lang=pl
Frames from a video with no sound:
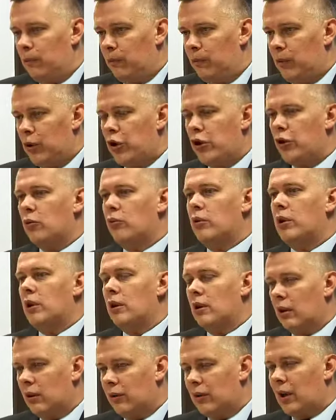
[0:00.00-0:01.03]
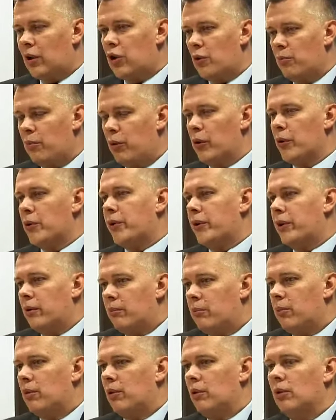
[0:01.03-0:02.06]
wysiłki także
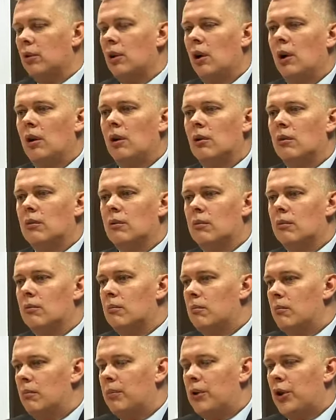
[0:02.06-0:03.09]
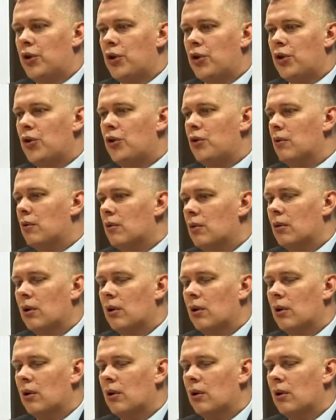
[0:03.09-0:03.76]
Polski, bo e, przecież